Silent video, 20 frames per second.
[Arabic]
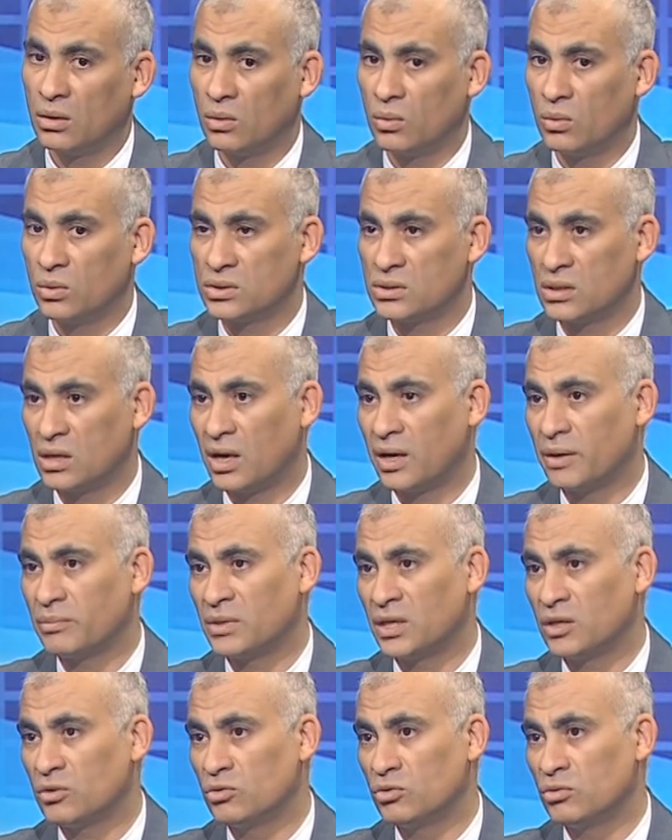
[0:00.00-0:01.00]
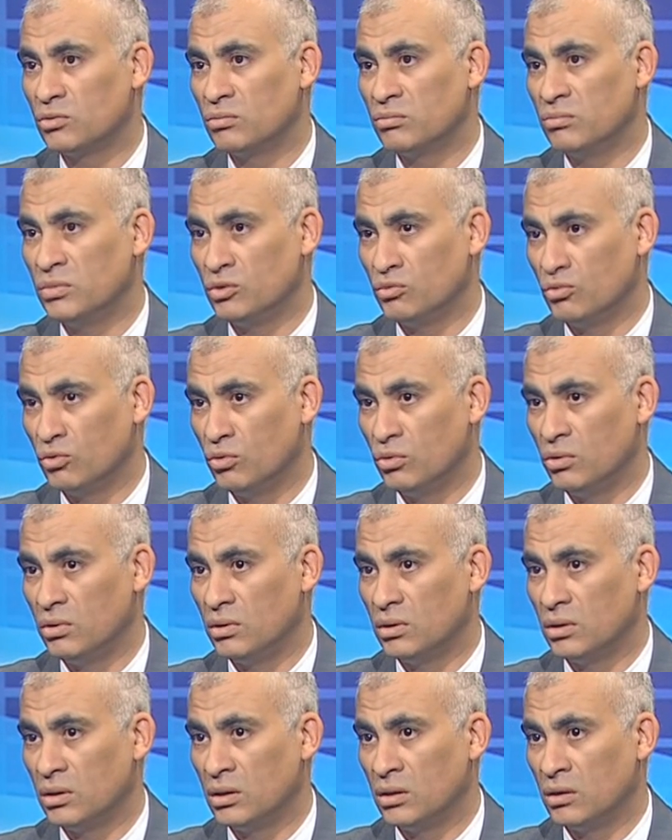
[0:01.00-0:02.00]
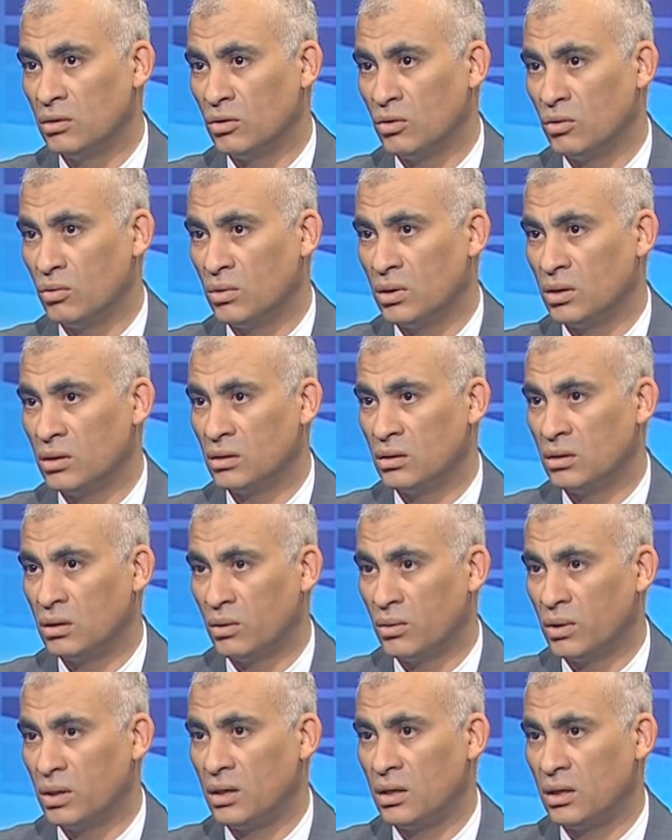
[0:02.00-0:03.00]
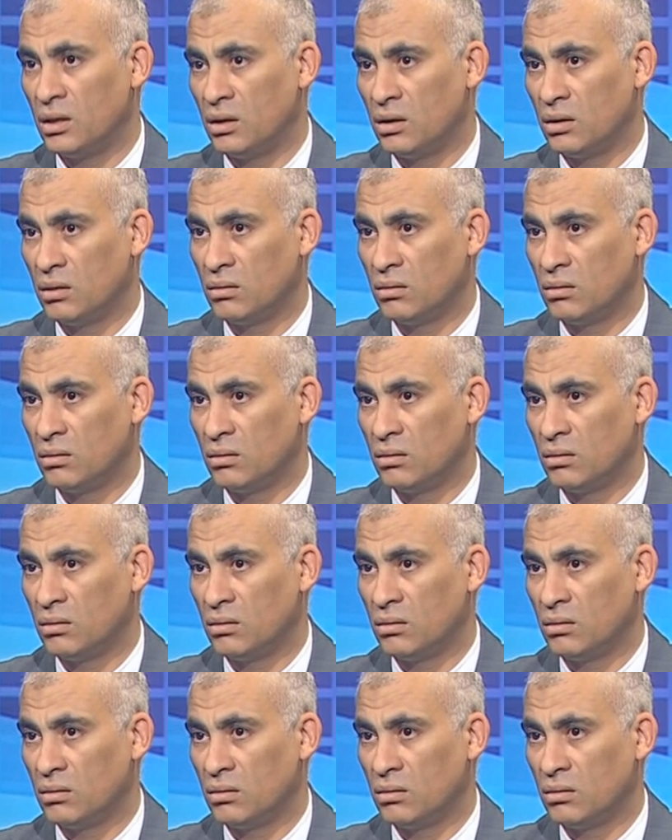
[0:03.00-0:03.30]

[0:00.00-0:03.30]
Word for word: والصراحة بتاعته بتقول إن هو تولى